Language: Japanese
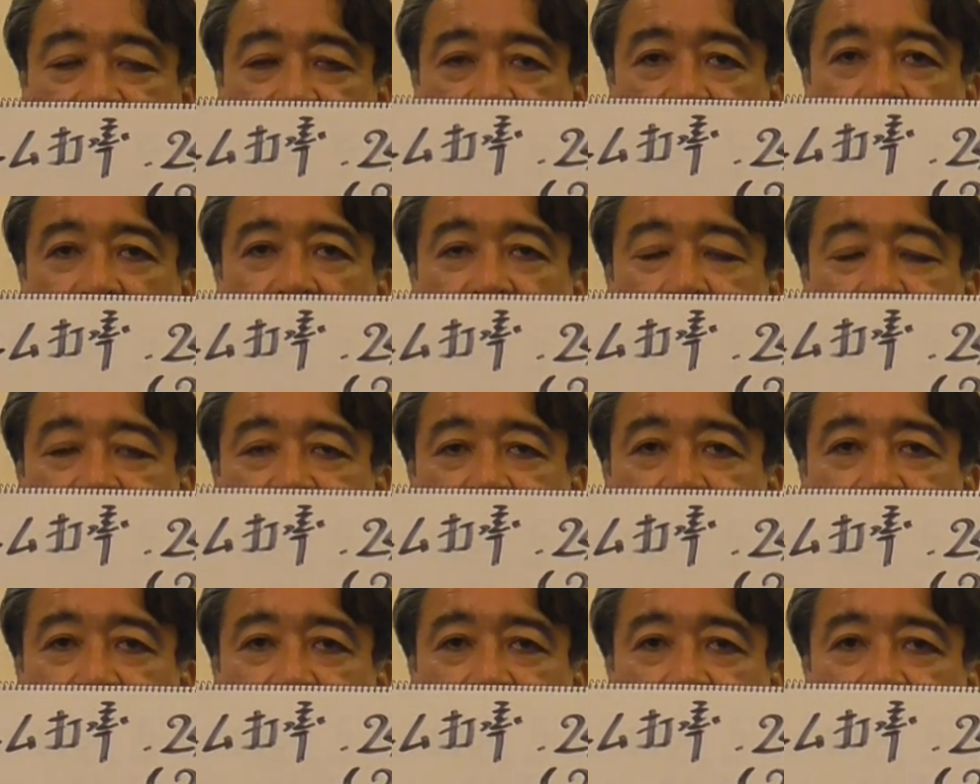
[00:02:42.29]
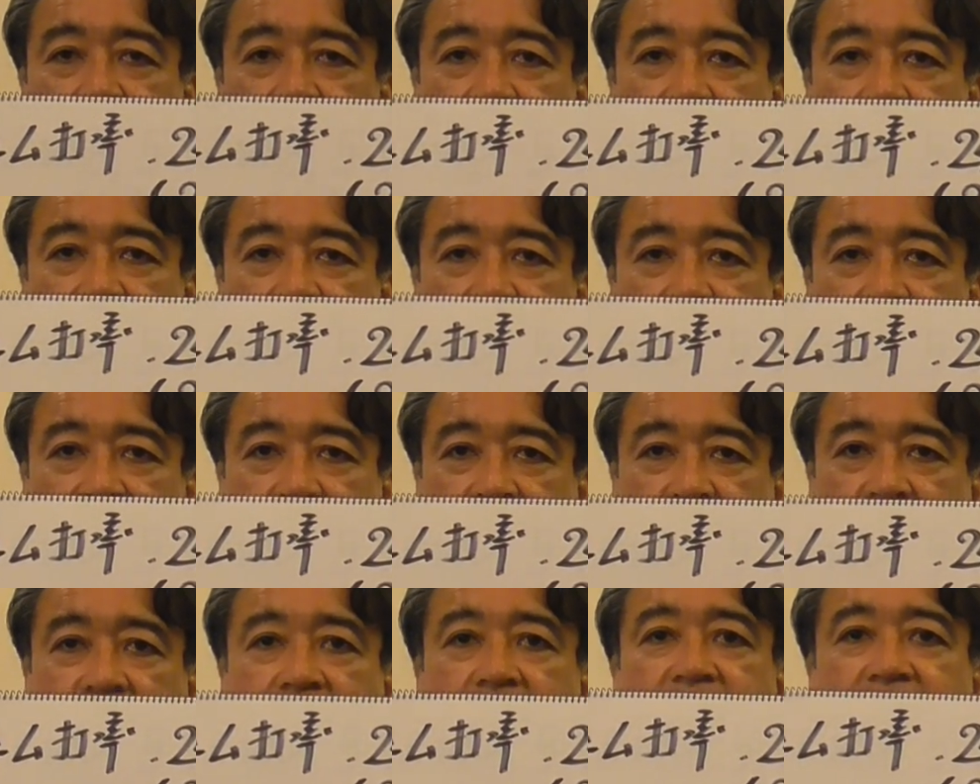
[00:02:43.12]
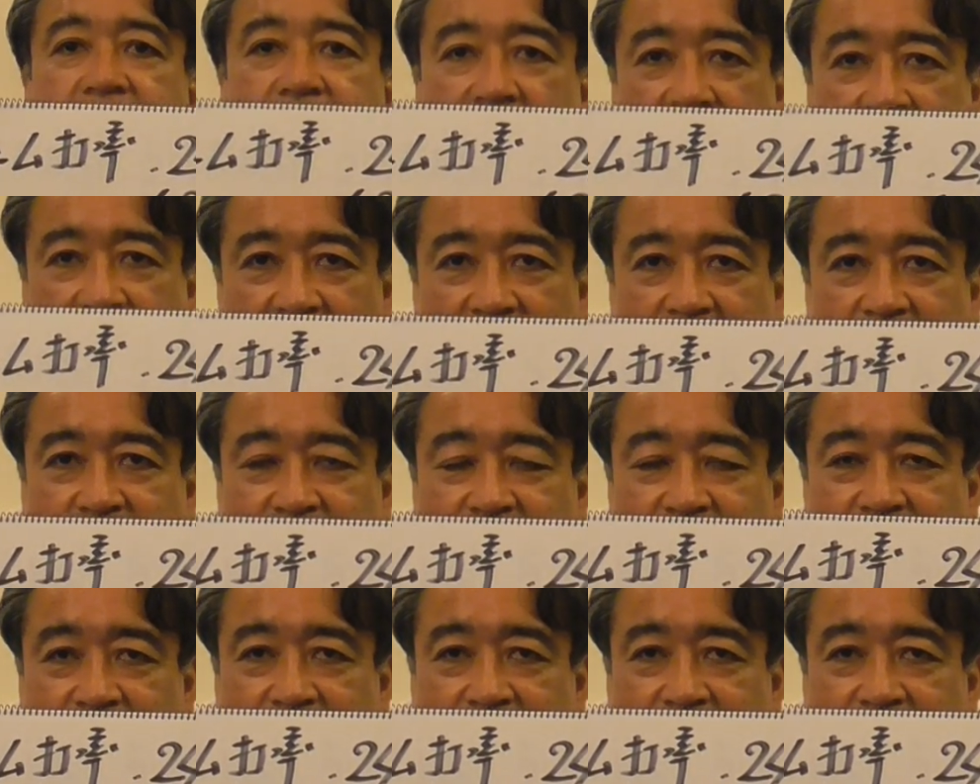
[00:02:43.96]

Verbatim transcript: まあ、2位かな